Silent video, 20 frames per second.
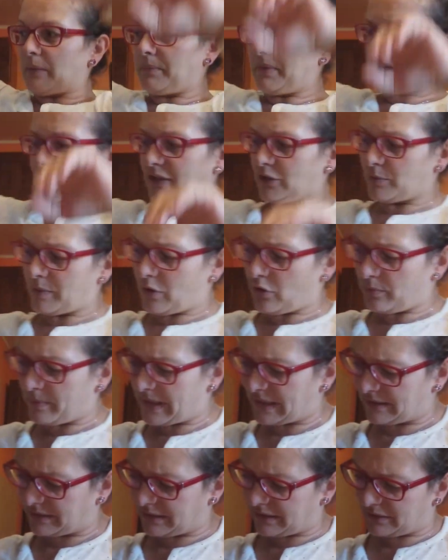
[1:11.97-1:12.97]
perché dobbiamo
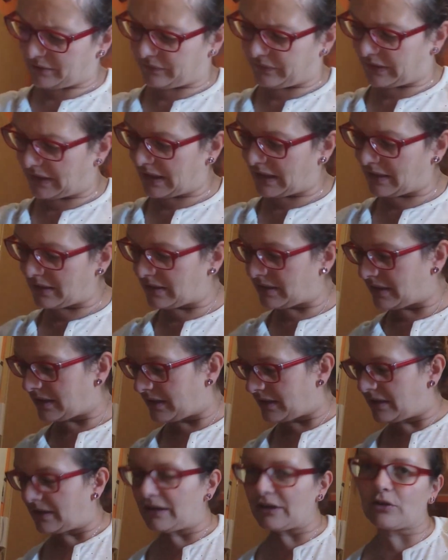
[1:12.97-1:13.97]
mettere via
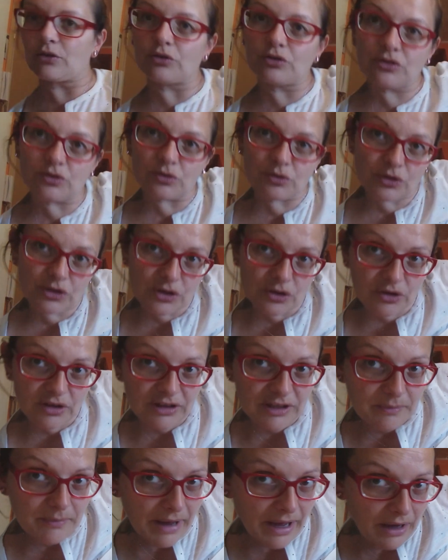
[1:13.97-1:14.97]
le costruzioni
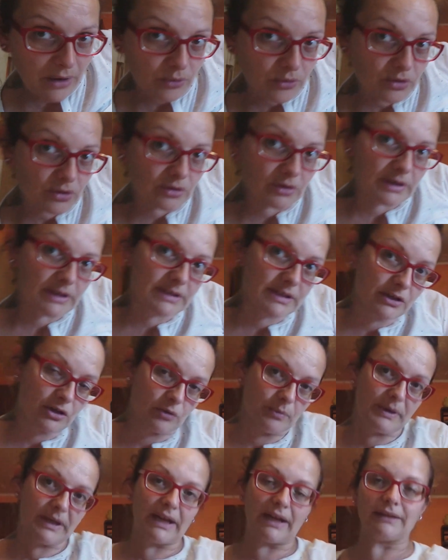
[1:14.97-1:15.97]
di Mauro e
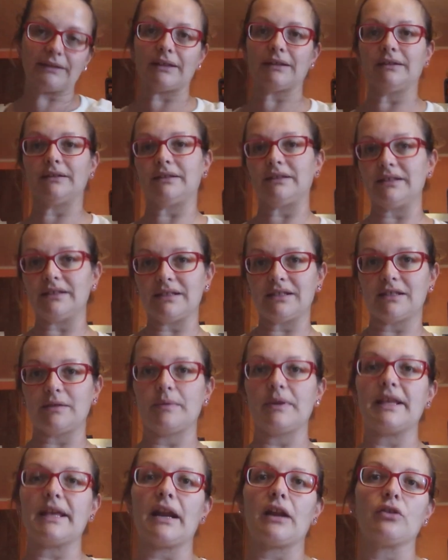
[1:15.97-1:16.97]
siccome ne ha
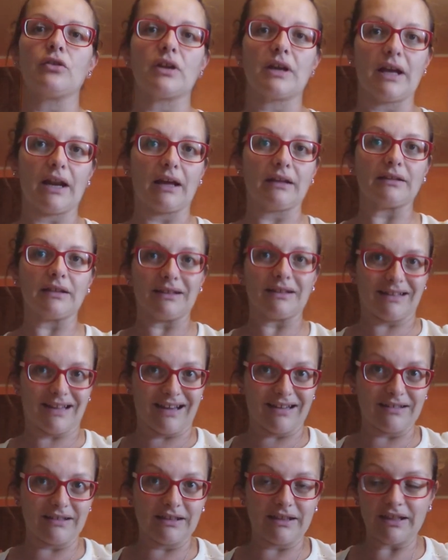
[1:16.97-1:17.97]
tantissime, hanno regalate
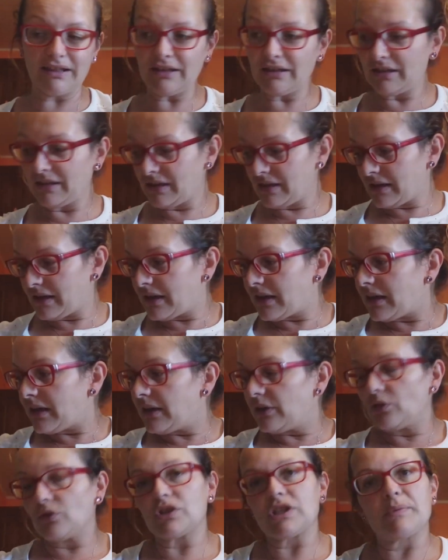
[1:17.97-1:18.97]
tante,
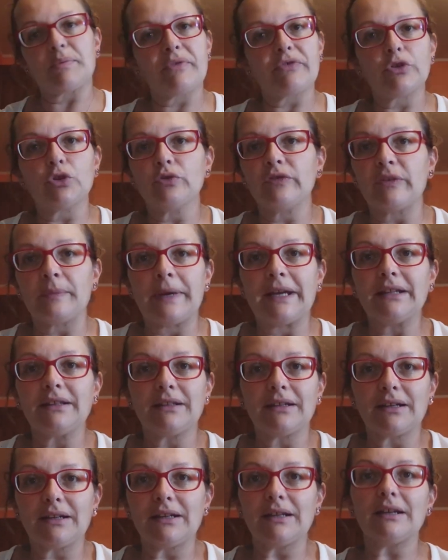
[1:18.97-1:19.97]
non sapevo dove
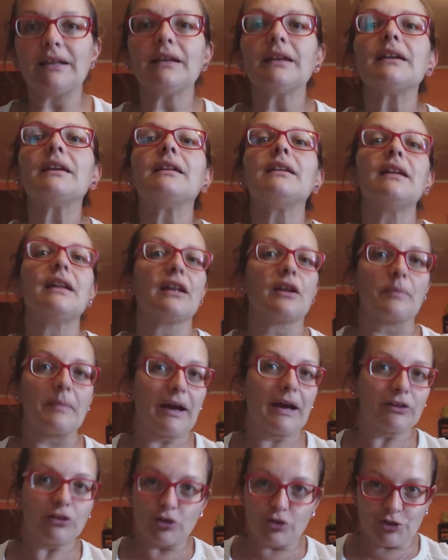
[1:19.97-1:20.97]
metterle e
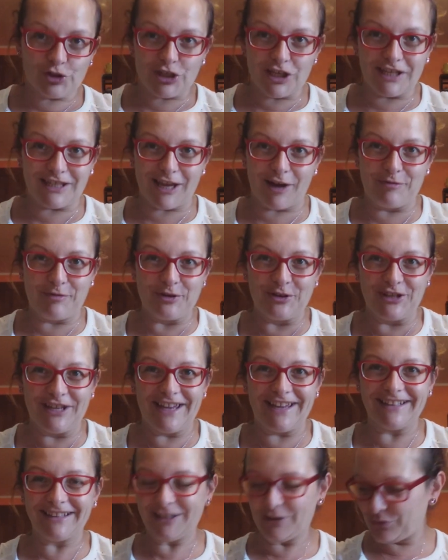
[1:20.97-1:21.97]
nell'armadio non ci sta più
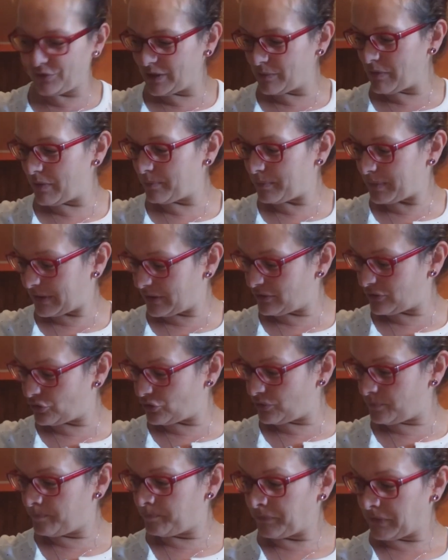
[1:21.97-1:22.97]
niente, quindi abbiamo
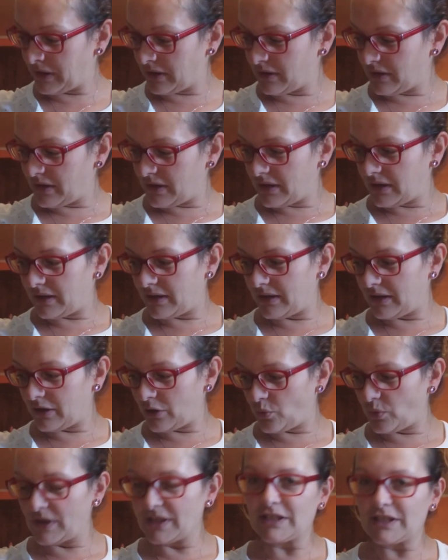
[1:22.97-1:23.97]
preso
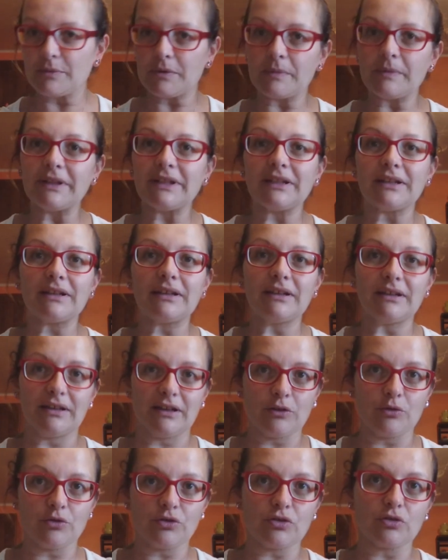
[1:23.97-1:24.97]
eh, questo per mettere le
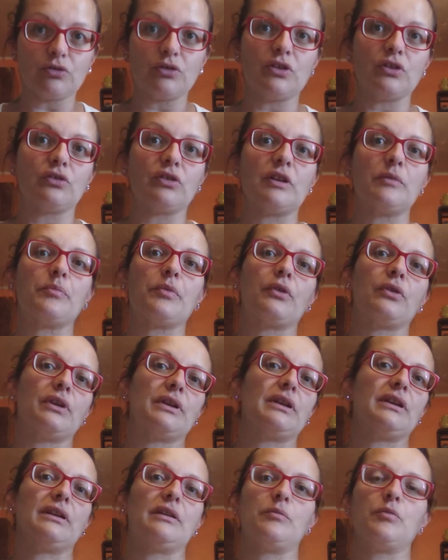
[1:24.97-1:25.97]
costruzioni,
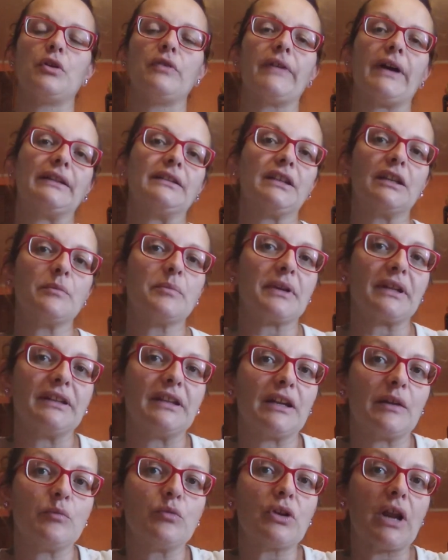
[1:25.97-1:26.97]
poi più avanti ne
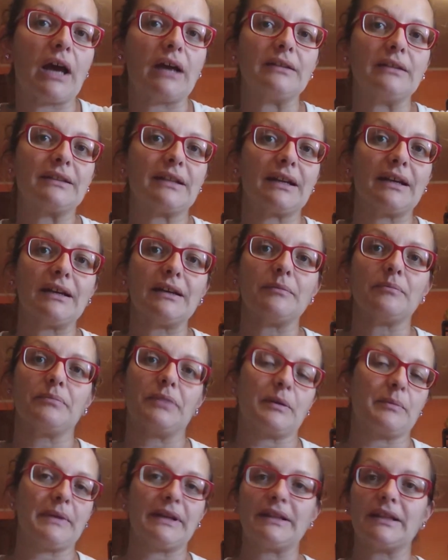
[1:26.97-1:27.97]
prenderemo un'altra
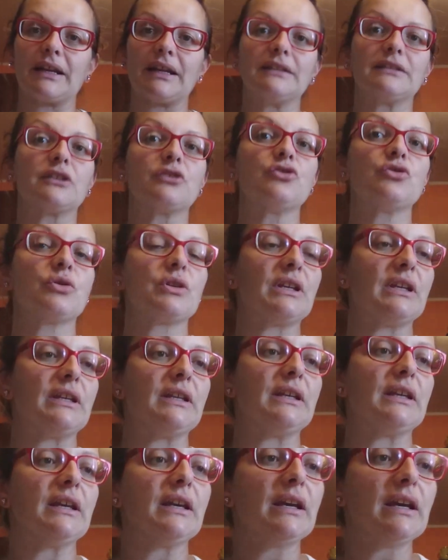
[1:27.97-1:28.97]
per mettere altri
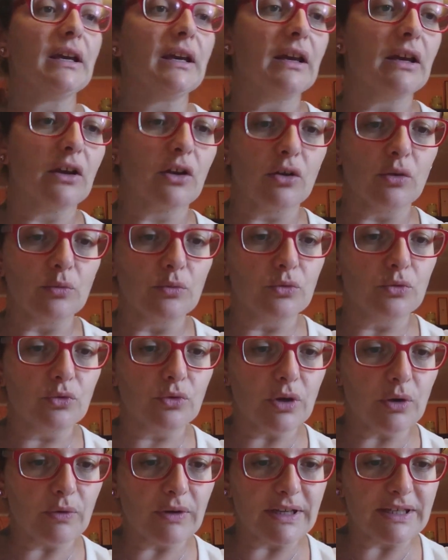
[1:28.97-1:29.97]
giochini.
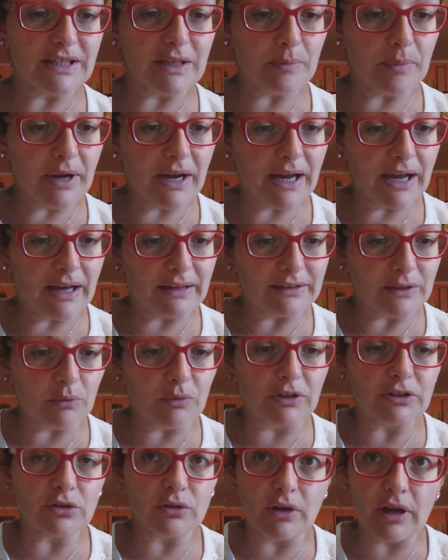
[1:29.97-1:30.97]
Comunque questa pagata
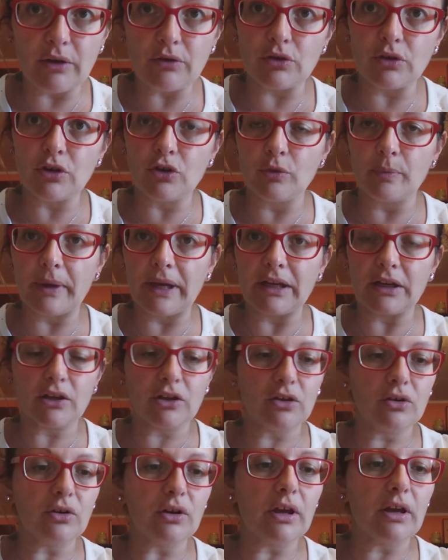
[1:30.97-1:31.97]
4 euro il
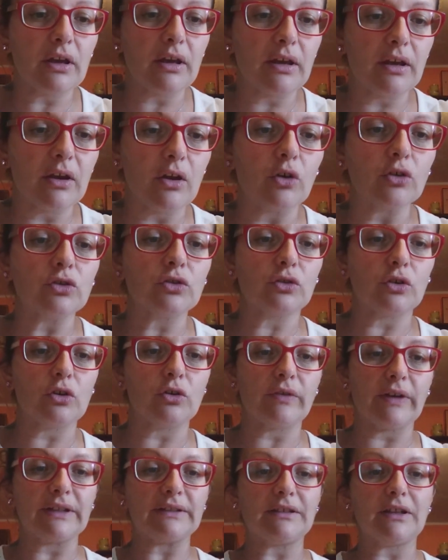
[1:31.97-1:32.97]
coperchio e
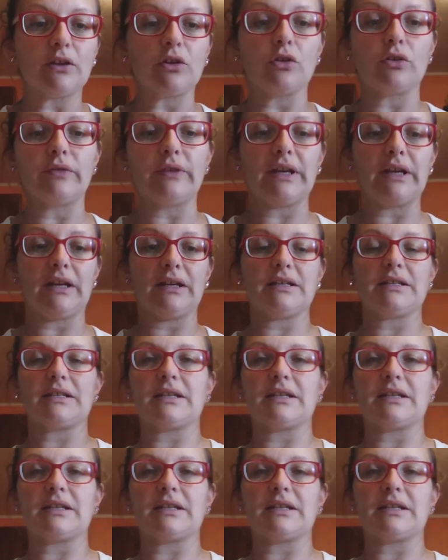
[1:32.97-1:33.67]
8,99 la